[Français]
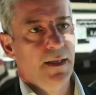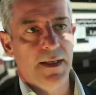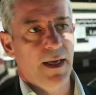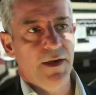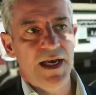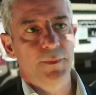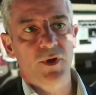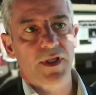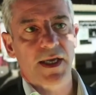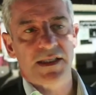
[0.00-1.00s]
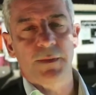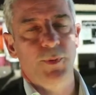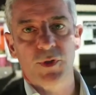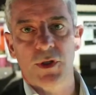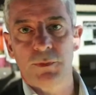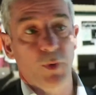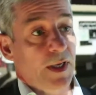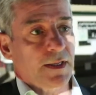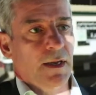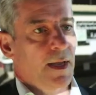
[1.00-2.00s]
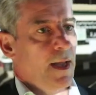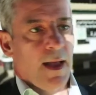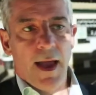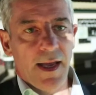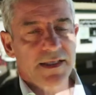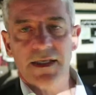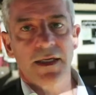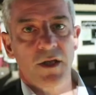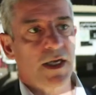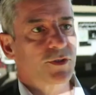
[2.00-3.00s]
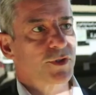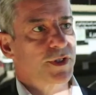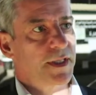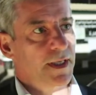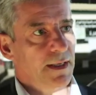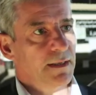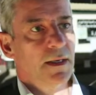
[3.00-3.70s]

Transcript: qui est un élément très important pour être inscrit dans la société.